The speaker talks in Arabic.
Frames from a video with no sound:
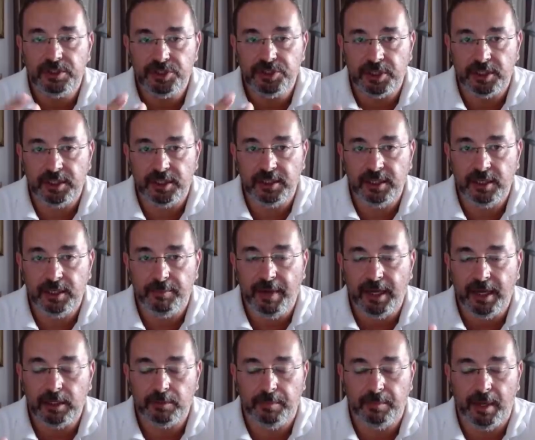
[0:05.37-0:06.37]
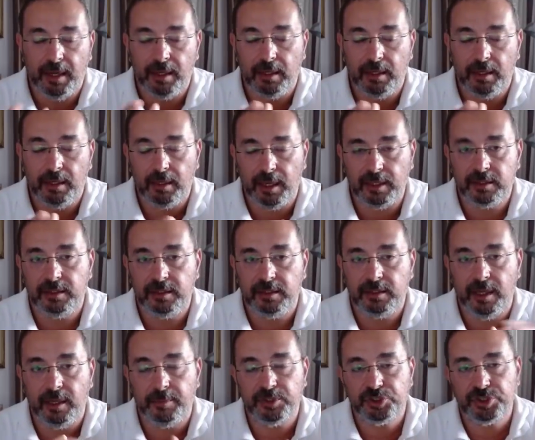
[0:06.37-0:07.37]
الجديده بعد ما
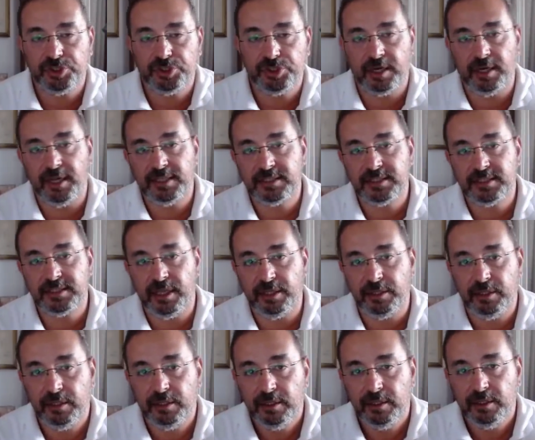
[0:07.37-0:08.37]
ادى بشار الاسد